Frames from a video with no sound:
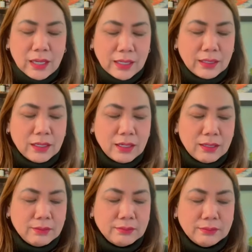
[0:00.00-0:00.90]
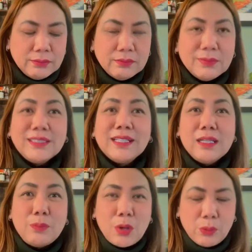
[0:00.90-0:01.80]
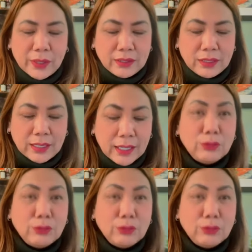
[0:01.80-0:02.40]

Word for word: ay uh, matagal pang waiting.